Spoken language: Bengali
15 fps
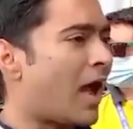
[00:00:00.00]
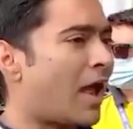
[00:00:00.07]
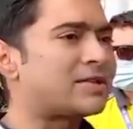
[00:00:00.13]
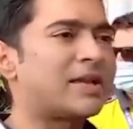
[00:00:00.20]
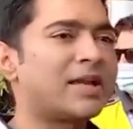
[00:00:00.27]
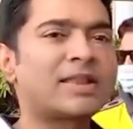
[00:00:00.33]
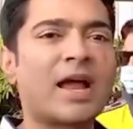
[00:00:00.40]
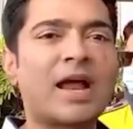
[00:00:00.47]

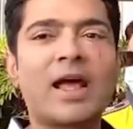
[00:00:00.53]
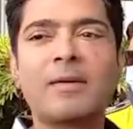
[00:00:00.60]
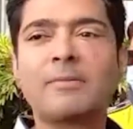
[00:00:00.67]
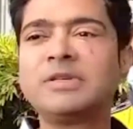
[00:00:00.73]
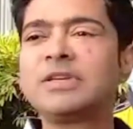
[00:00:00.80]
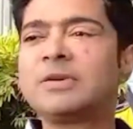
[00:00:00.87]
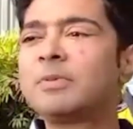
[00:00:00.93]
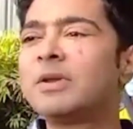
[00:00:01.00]
আজকে তারা
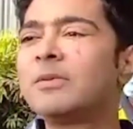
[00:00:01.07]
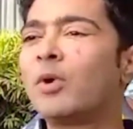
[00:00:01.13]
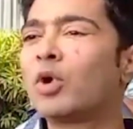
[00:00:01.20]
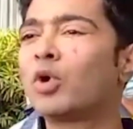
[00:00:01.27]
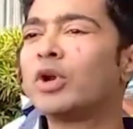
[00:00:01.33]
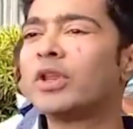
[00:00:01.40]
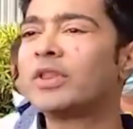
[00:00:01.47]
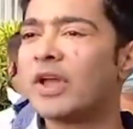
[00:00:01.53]
বিজেপির
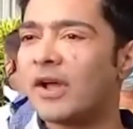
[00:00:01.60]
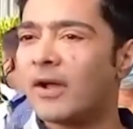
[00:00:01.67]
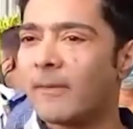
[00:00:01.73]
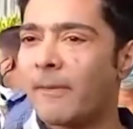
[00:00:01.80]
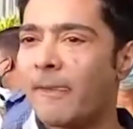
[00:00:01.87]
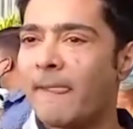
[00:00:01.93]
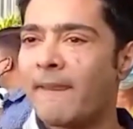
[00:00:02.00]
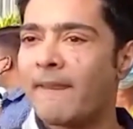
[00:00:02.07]
বড় নেতা
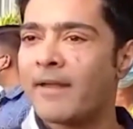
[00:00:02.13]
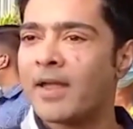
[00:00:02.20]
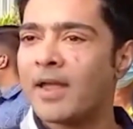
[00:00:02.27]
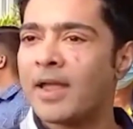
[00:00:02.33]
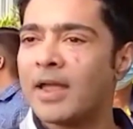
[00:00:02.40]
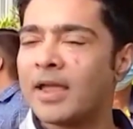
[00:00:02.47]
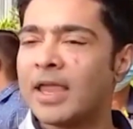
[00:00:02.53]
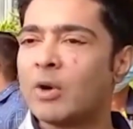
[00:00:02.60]

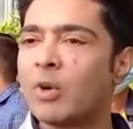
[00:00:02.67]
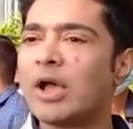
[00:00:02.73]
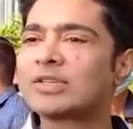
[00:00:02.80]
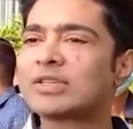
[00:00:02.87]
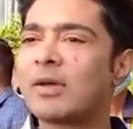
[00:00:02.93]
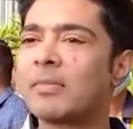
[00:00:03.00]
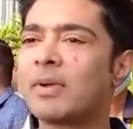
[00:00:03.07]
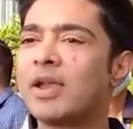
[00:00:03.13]
কেউ
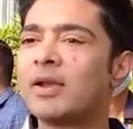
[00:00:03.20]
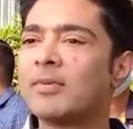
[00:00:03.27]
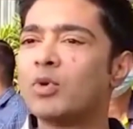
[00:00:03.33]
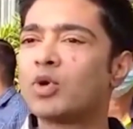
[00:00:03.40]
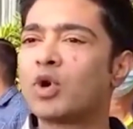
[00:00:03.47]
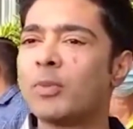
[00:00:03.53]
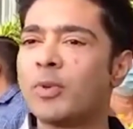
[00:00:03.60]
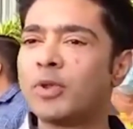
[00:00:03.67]
আসামের
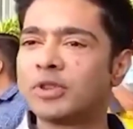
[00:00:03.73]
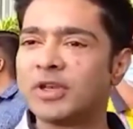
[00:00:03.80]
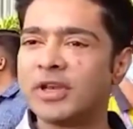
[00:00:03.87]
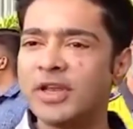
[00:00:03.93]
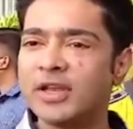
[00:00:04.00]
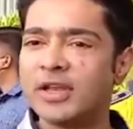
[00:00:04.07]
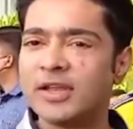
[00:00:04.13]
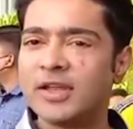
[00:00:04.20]

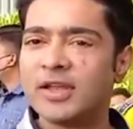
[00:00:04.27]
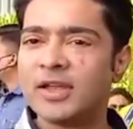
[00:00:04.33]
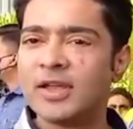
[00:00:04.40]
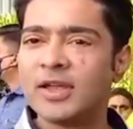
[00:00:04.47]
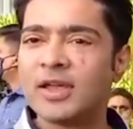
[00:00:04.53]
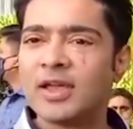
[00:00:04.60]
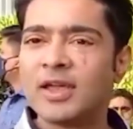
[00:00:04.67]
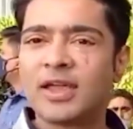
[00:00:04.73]
মুখ্যমন্ত্রী
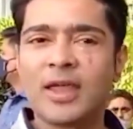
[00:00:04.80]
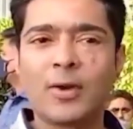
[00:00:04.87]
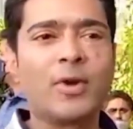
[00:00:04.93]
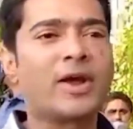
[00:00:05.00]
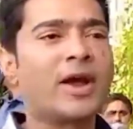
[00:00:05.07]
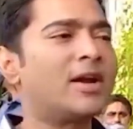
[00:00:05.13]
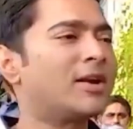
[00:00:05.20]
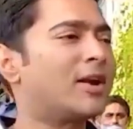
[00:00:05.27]
কেউ
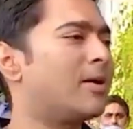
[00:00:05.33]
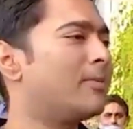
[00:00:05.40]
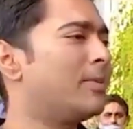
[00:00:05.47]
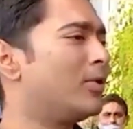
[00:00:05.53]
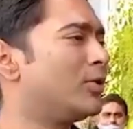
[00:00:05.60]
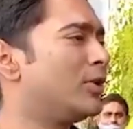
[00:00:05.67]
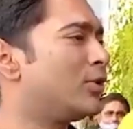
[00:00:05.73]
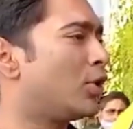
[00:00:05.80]
এখানকার
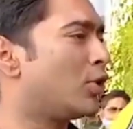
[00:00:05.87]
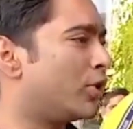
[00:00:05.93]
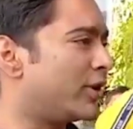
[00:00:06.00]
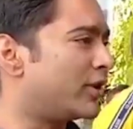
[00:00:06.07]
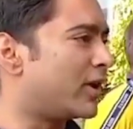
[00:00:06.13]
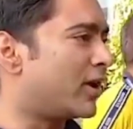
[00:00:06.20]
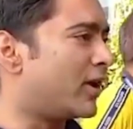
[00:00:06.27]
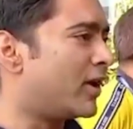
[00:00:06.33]
বিরোধী
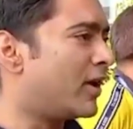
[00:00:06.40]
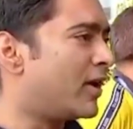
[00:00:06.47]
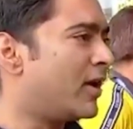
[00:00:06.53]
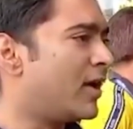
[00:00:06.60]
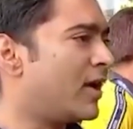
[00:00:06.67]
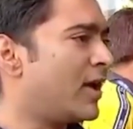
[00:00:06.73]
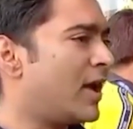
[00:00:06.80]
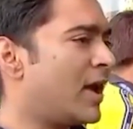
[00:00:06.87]
দলনেতা
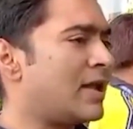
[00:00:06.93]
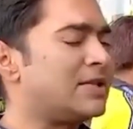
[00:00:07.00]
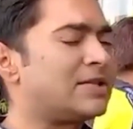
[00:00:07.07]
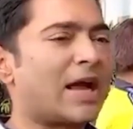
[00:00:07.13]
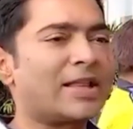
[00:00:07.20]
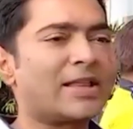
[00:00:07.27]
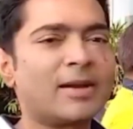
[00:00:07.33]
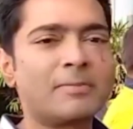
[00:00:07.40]

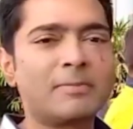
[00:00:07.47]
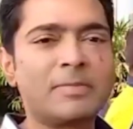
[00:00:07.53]
যাদের